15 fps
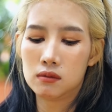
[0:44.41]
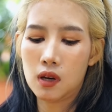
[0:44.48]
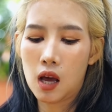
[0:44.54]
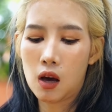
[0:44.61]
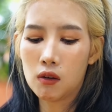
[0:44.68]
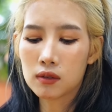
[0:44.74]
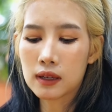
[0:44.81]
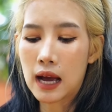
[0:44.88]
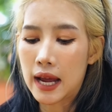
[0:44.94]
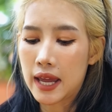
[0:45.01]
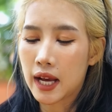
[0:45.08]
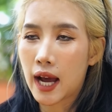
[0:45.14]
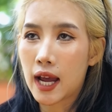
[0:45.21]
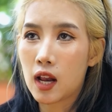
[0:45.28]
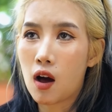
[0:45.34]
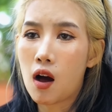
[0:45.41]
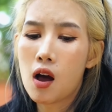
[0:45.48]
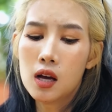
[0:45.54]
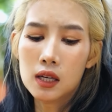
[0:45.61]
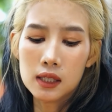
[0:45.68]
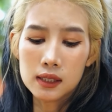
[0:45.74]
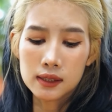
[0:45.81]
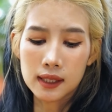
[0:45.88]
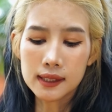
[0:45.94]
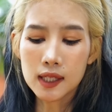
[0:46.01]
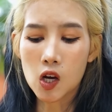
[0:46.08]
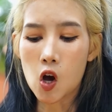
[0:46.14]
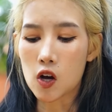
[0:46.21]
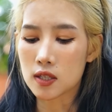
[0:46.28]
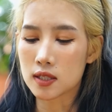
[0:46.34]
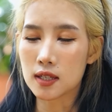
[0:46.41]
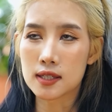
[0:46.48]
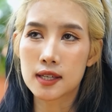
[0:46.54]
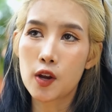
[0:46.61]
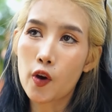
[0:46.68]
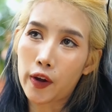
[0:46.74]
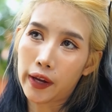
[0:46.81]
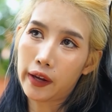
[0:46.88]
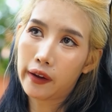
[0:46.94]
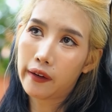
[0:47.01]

แล้วขายยังไงเหรอฉันจะขอซื้อซะหน่อย